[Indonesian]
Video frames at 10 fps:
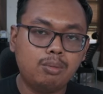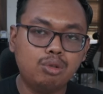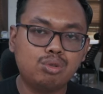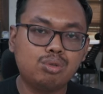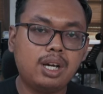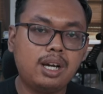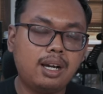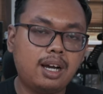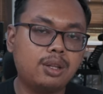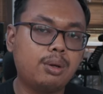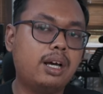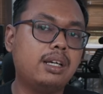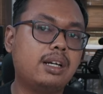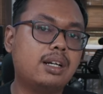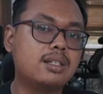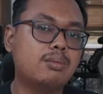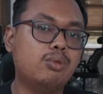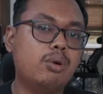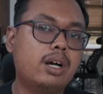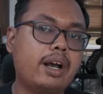muncullah atau lahirlah
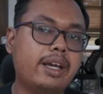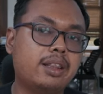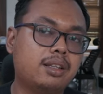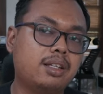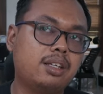sebuah KIT